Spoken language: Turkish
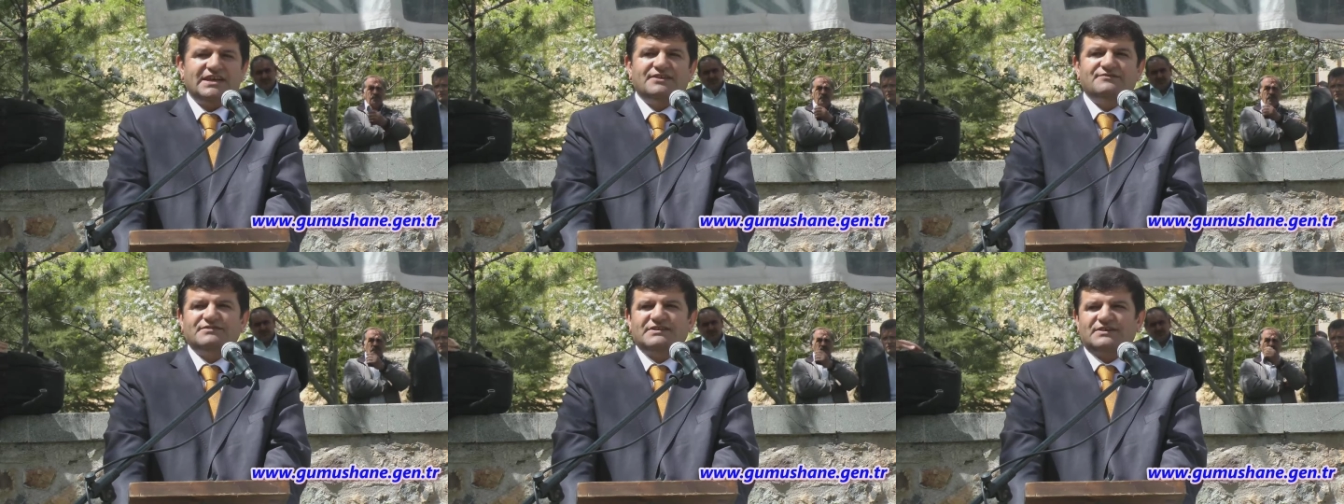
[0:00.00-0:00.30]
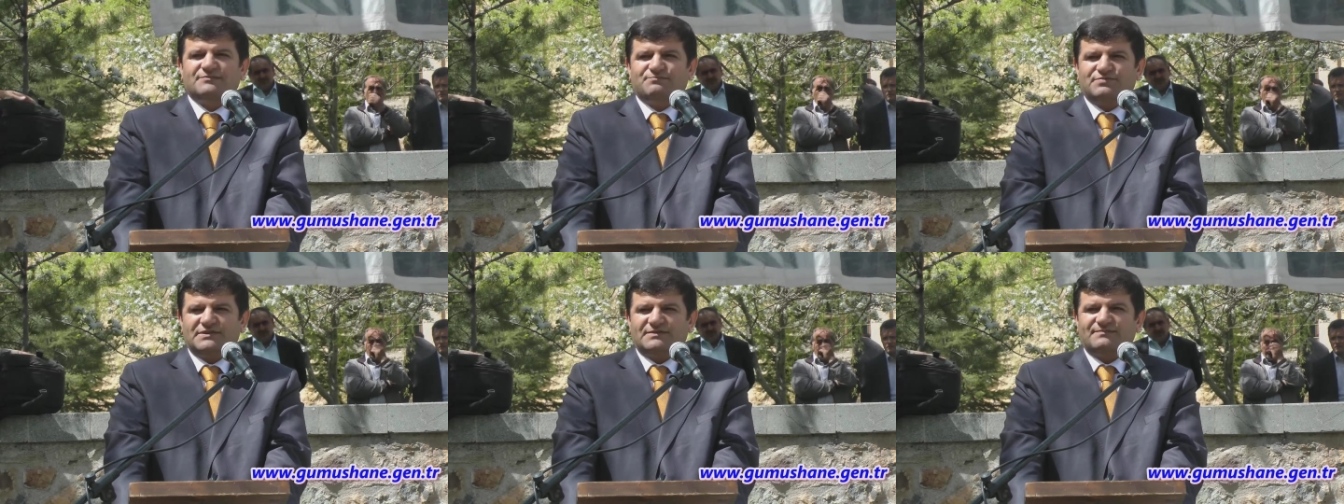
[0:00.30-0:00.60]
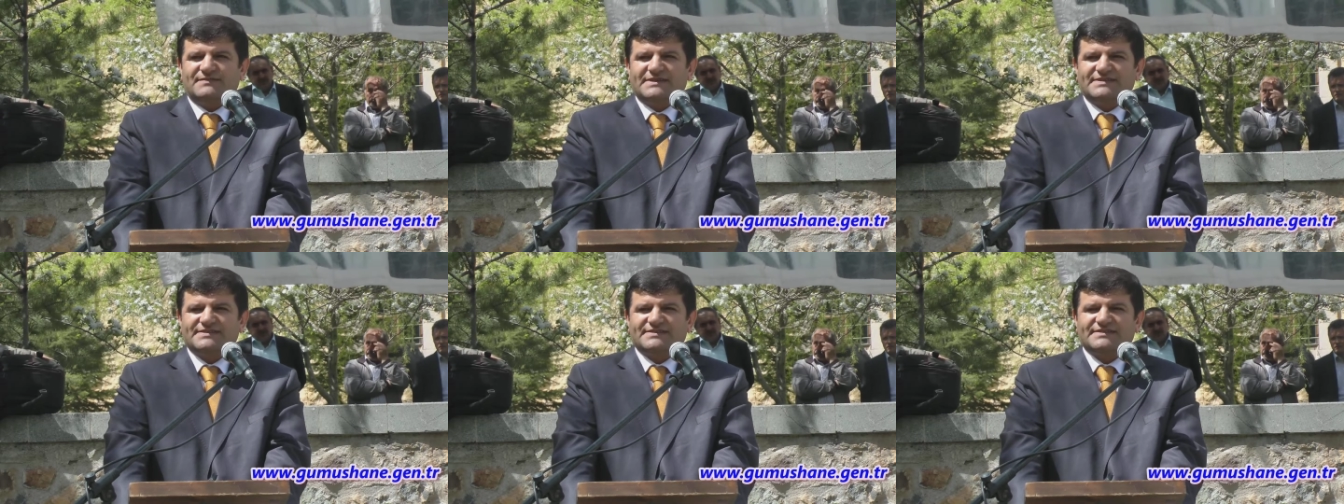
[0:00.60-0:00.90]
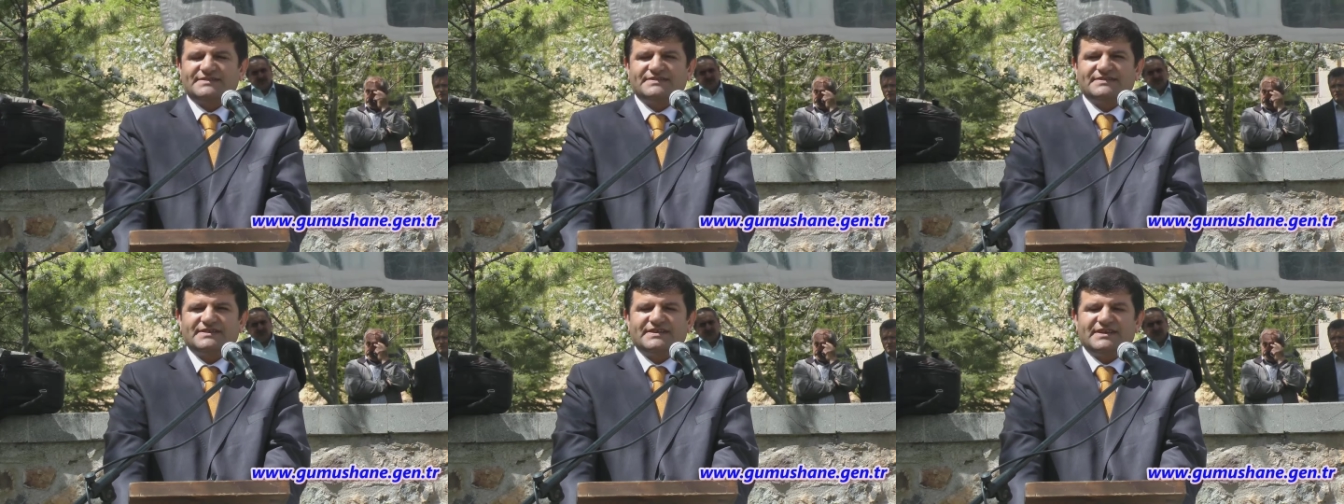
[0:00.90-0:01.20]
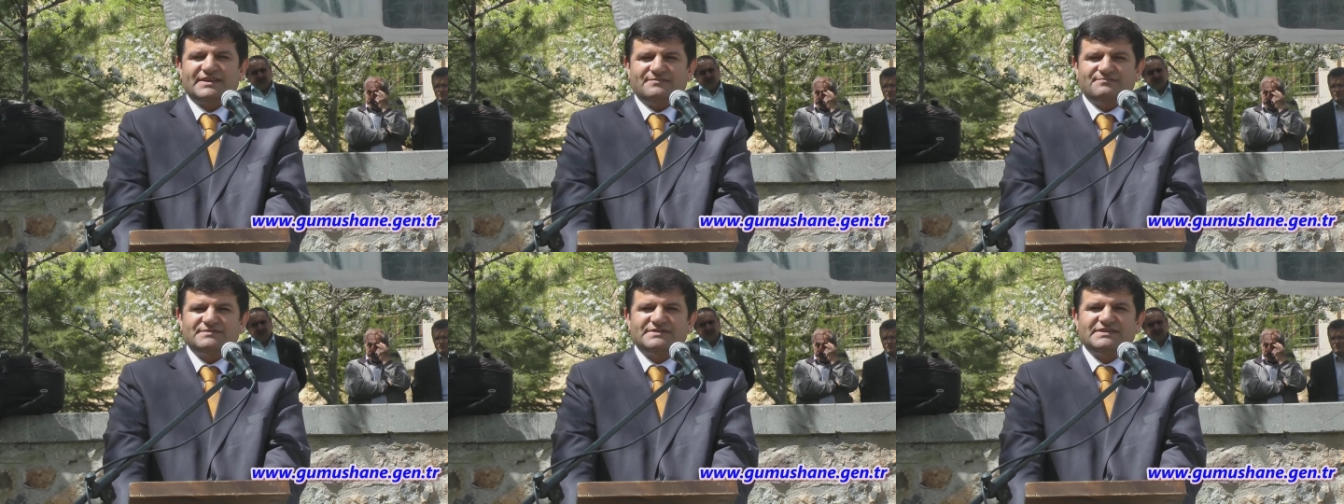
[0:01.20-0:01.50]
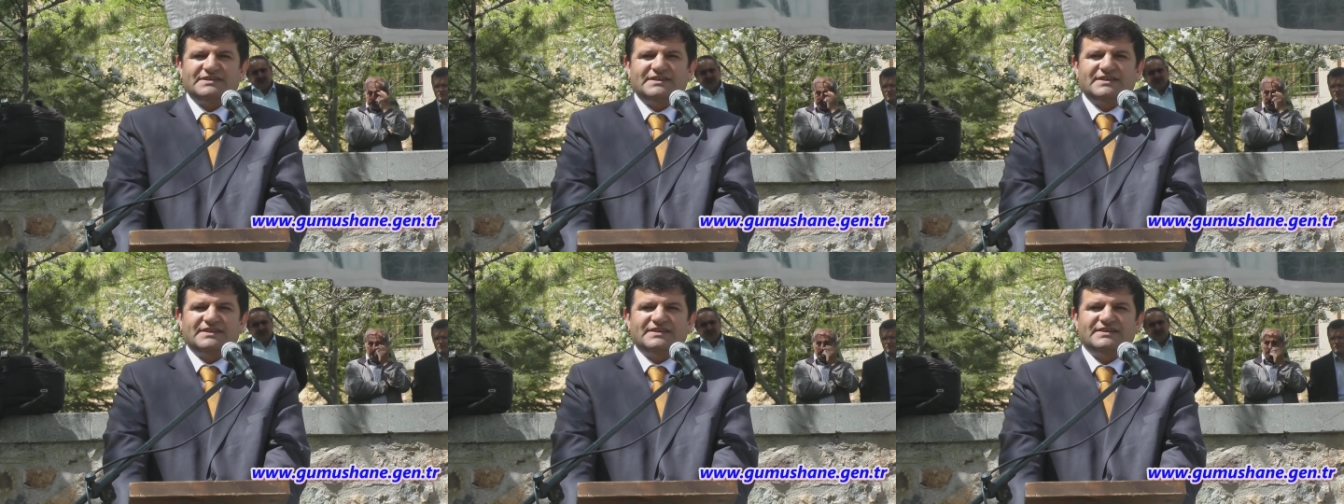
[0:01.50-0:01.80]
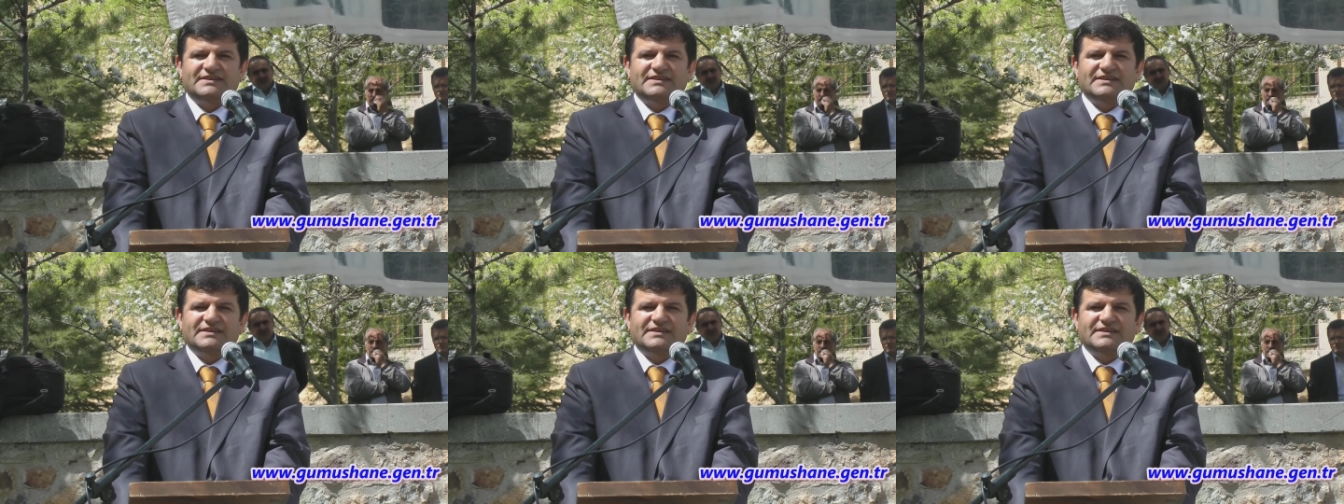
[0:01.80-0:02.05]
ev yapılması emriyle